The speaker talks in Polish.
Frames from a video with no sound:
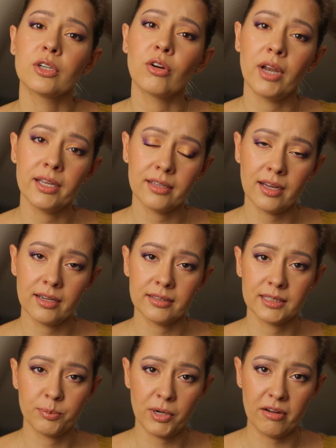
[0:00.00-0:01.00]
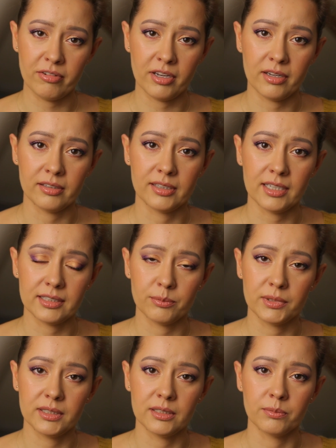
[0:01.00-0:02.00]
kolejna sprawa
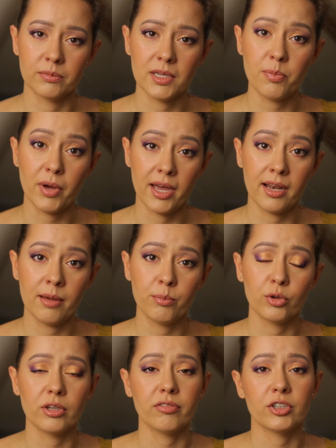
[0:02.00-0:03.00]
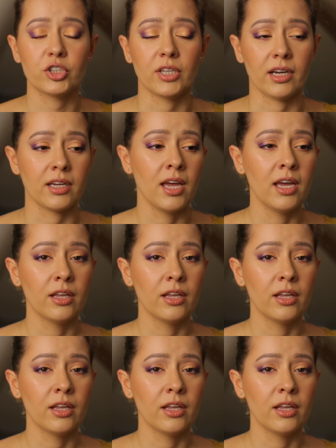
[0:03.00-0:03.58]
razem z tym IPL-em, ponieważ tak,